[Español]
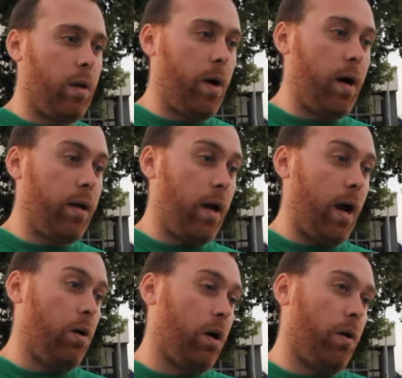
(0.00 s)
y demás, que es
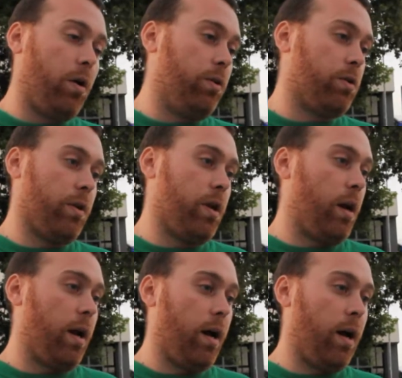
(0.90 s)
algo que va a condicionar
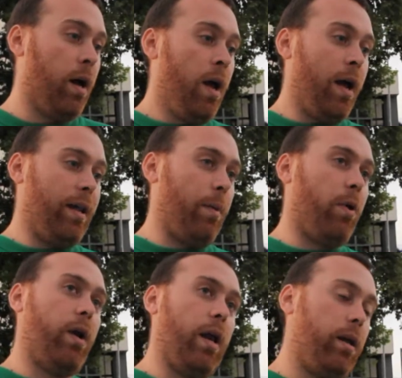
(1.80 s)

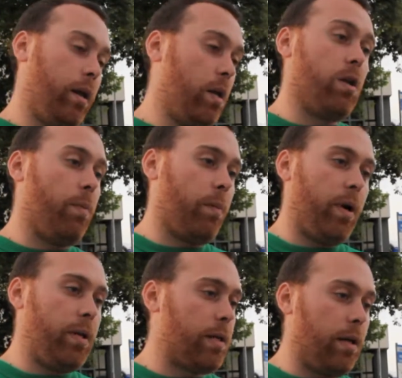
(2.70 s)
digamos, el ingreso, la
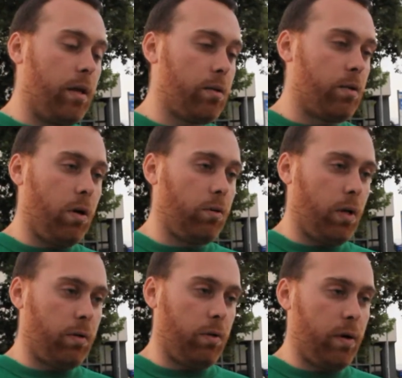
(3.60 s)
permanencia del ingreso de los
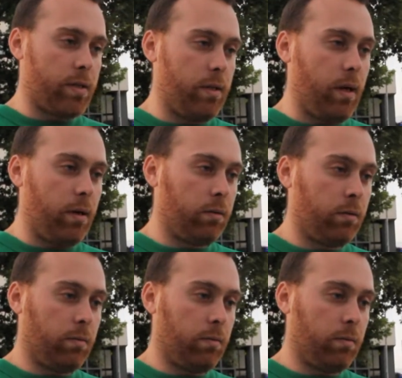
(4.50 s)
estudiantes universitarios.